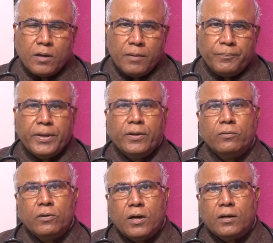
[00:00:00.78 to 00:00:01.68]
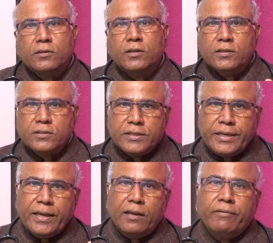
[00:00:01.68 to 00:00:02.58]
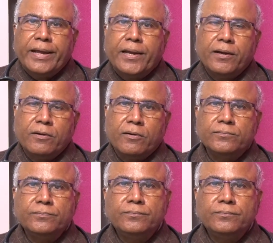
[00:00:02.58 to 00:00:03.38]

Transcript: నా పేరు డాక్టర్ సిఎల్ వెంకట్రావు